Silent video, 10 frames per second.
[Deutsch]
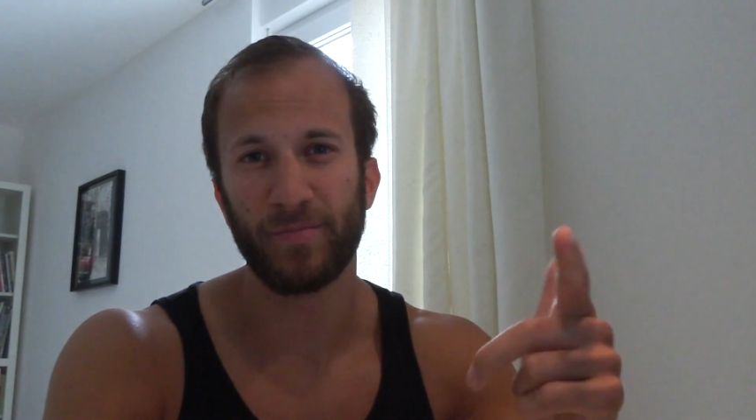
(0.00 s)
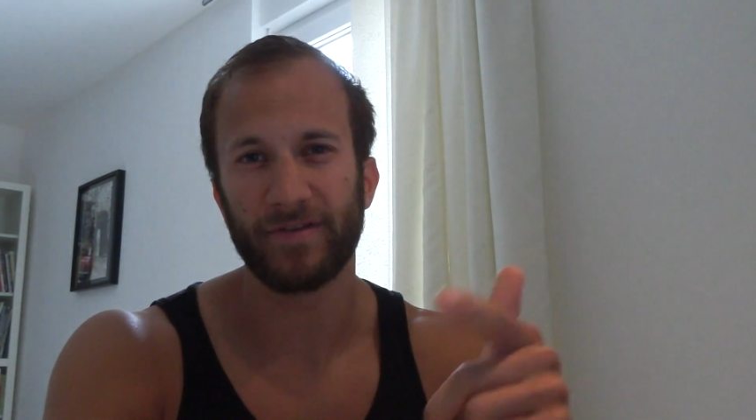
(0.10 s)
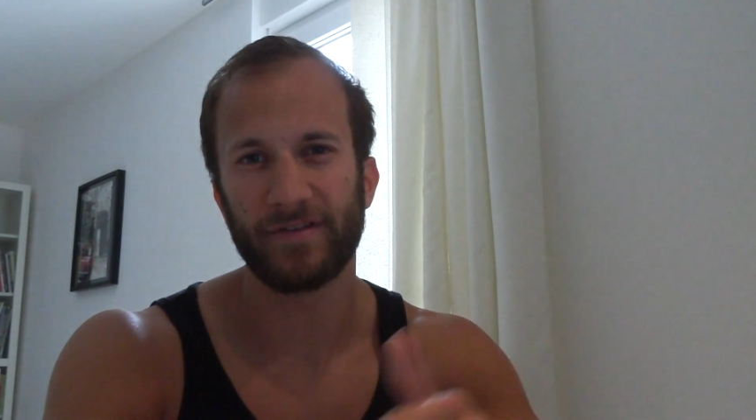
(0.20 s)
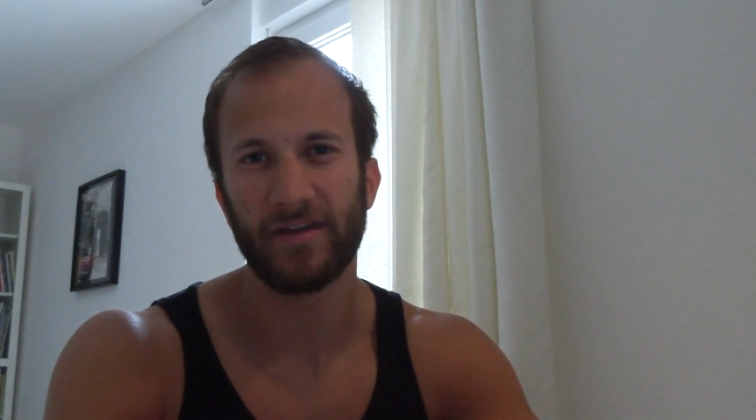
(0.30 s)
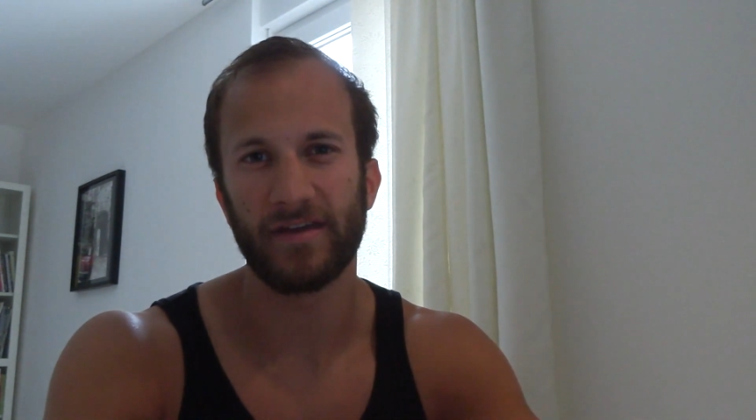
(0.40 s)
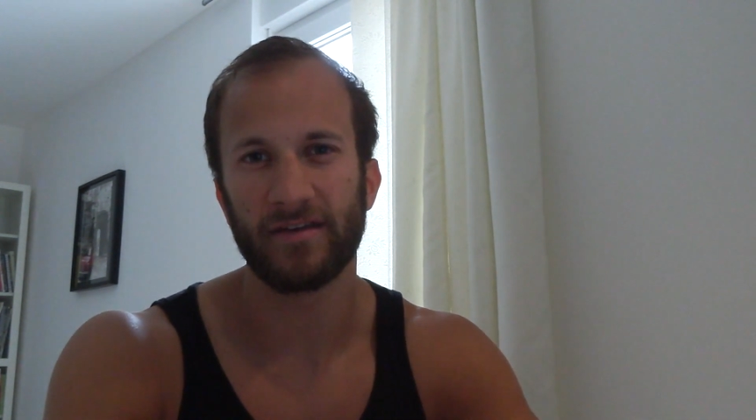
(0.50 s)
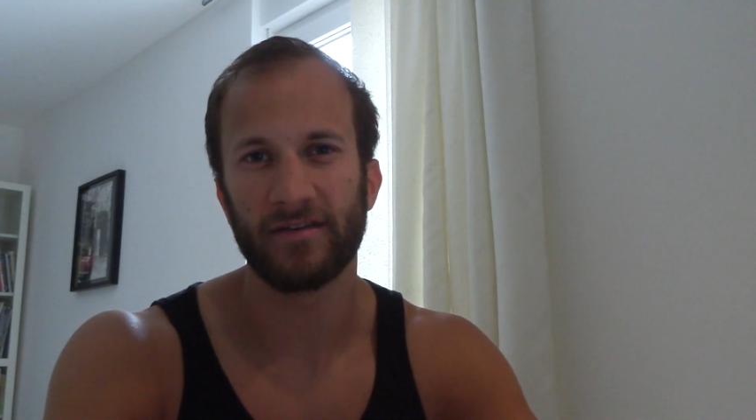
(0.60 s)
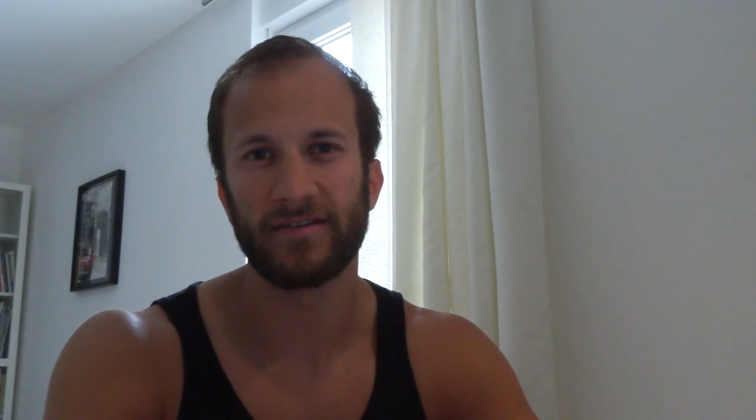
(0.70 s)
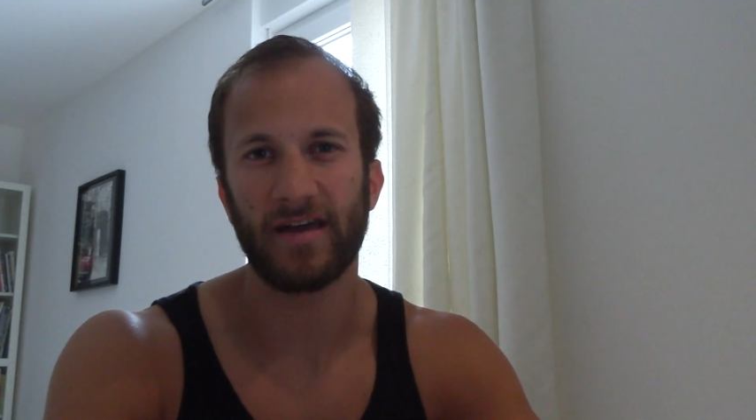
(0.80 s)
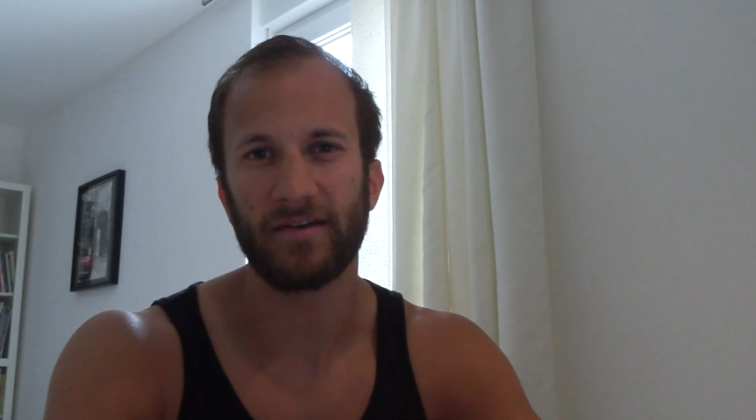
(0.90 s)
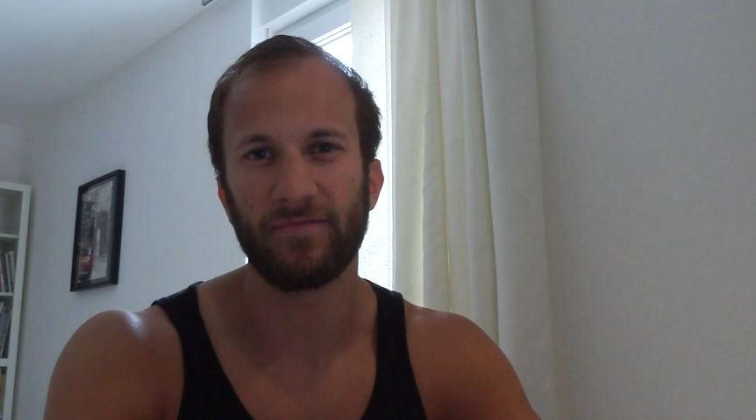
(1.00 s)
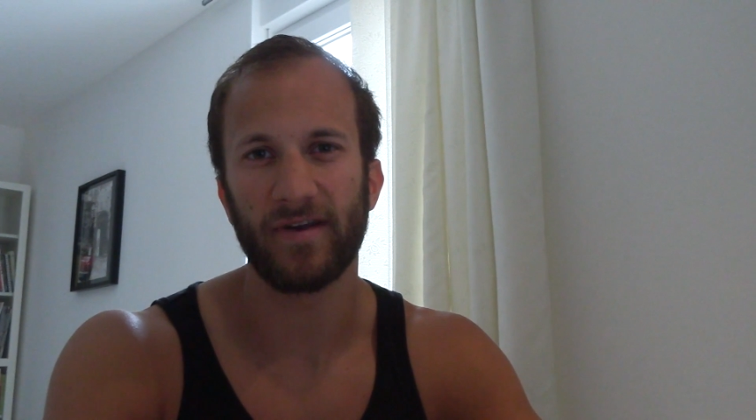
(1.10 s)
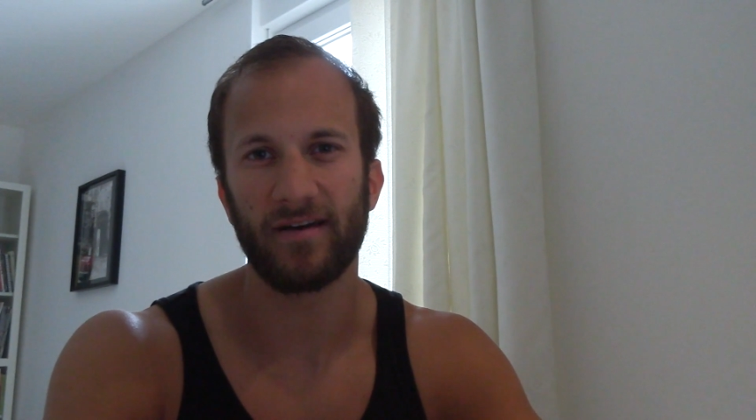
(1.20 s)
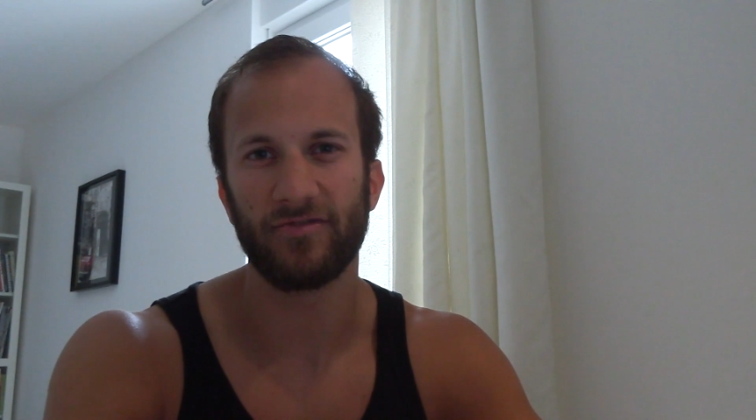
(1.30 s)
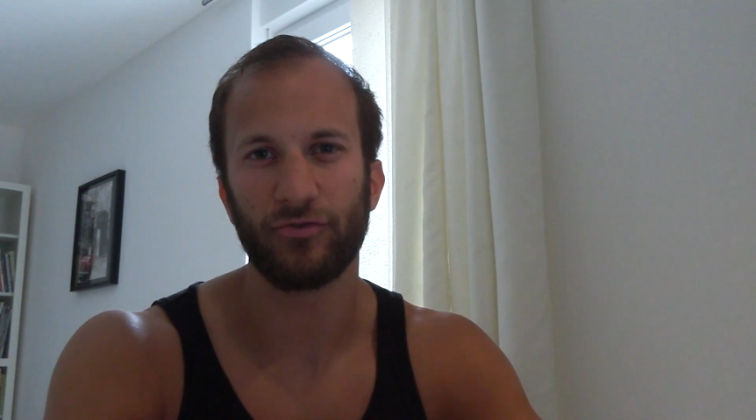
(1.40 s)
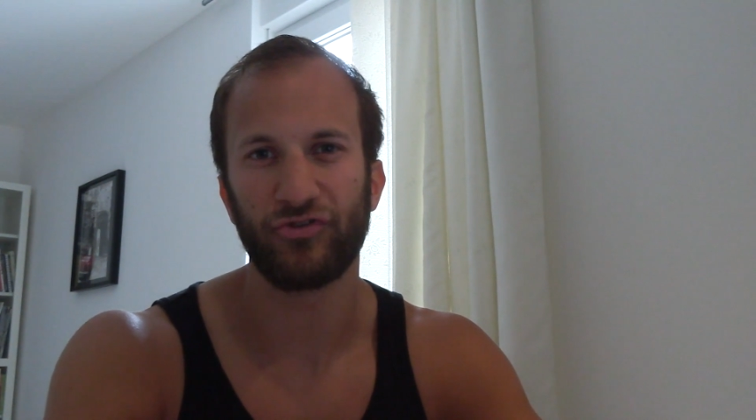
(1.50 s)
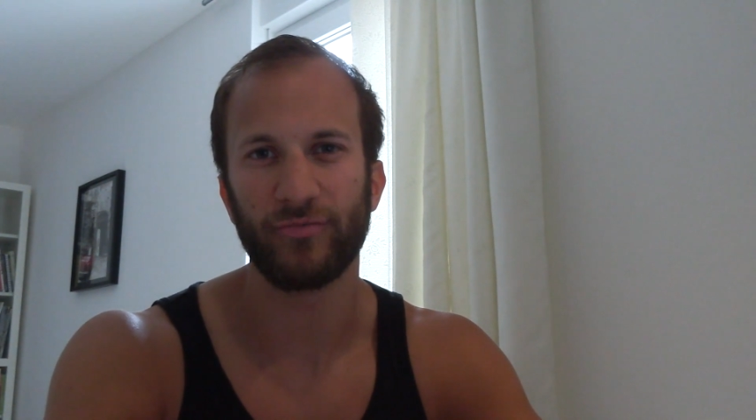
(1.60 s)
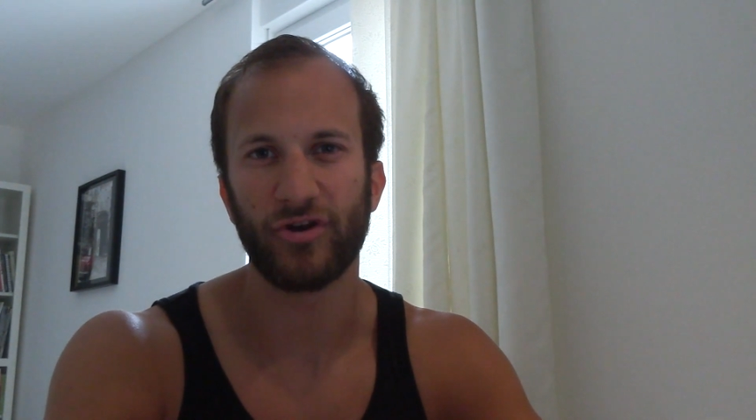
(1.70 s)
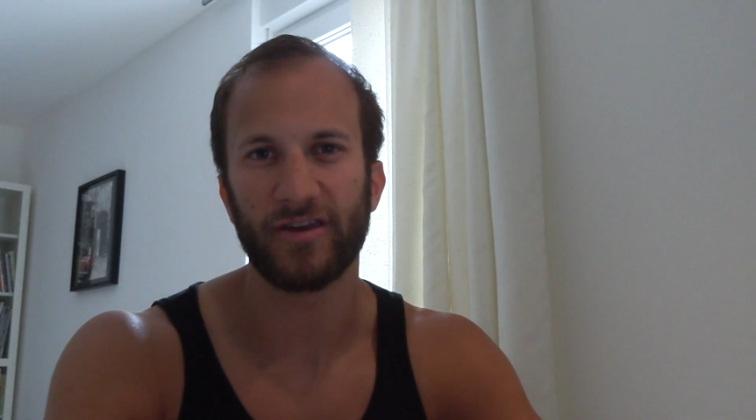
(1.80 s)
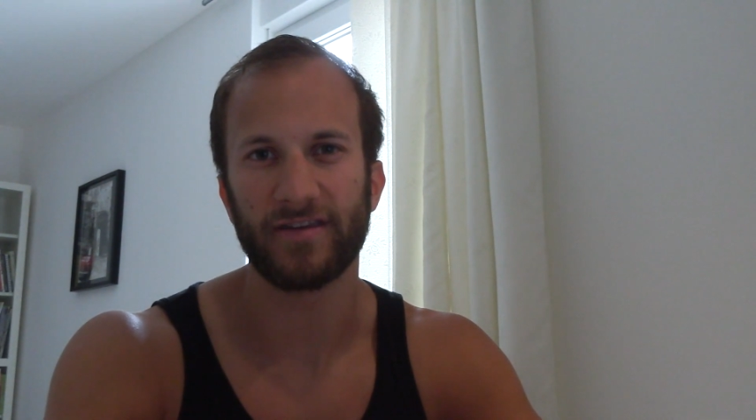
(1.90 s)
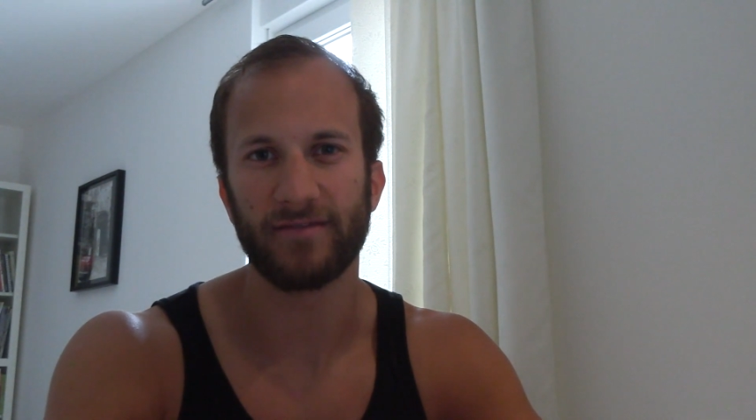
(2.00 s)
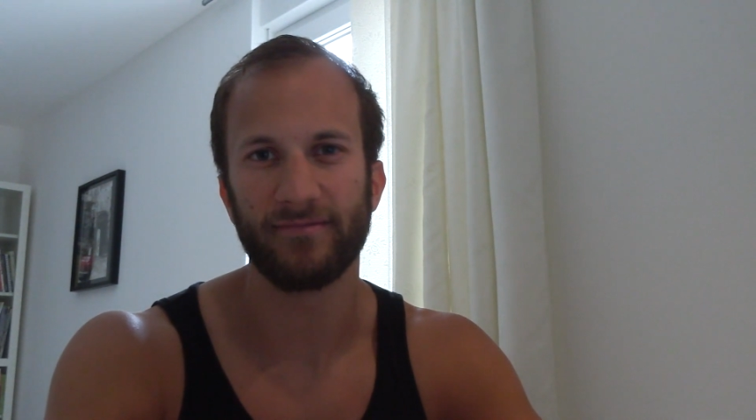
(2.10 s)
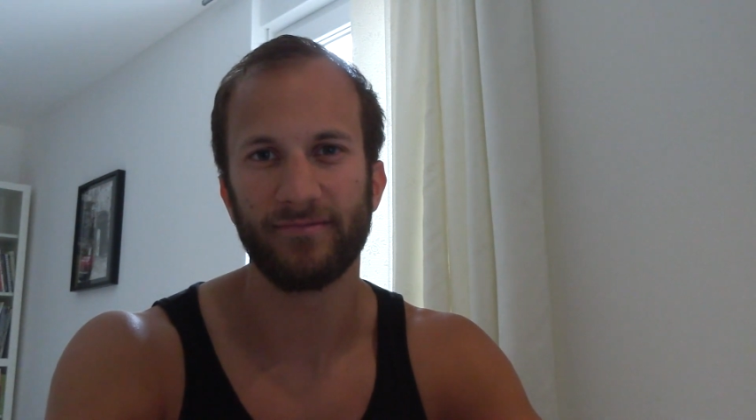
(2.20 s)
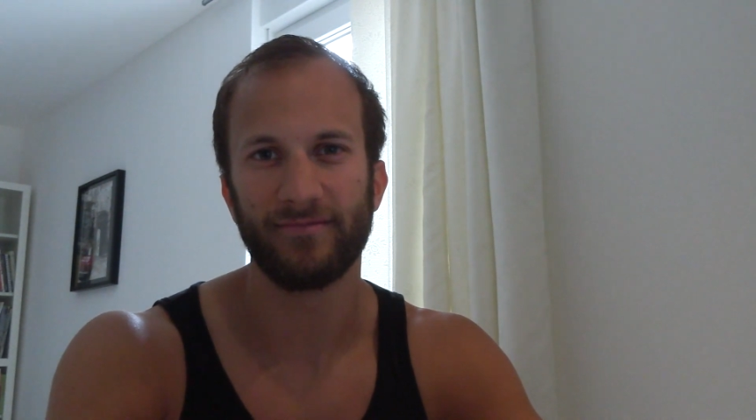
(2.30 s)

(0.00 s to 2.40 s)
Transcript: Bis dahin, dein Flavio Simonetti.